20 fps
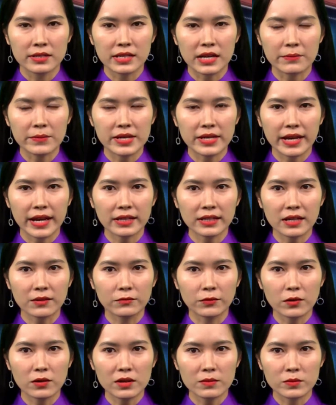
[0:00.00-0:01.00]
xã Mỹ Khánh,
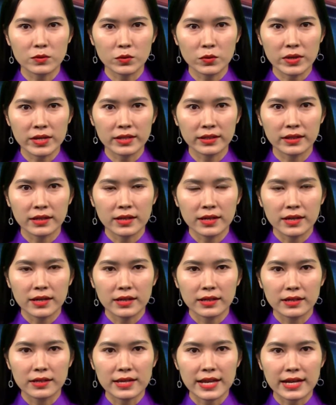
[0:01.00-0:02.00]
thành phố Long Xuyên
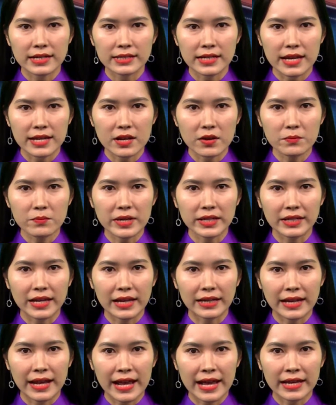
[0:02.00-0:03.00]
và trại giống Bình
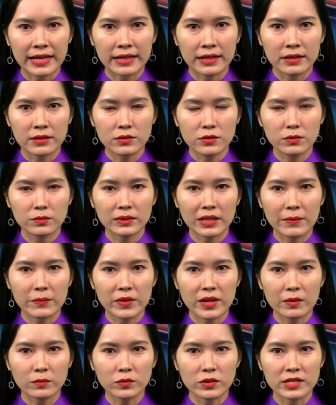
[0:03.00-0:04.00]
Thành 2, trung
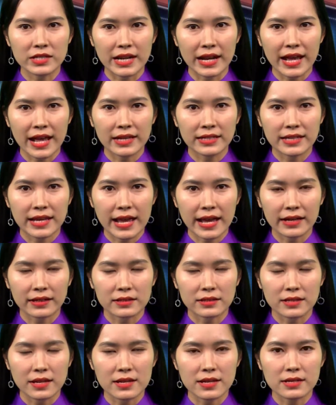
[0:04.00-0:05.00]
tâm giống thủy sản An
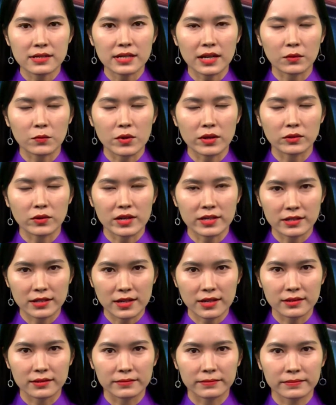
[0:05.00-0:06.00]
Giang, xã Vĩnh Trạch, huyện Thoại
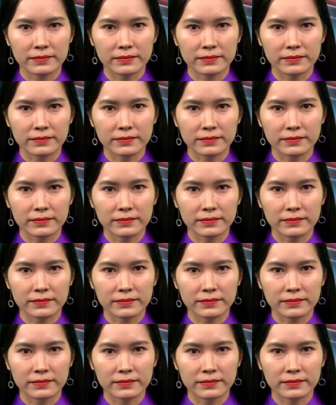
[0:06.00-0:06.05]
Sơn.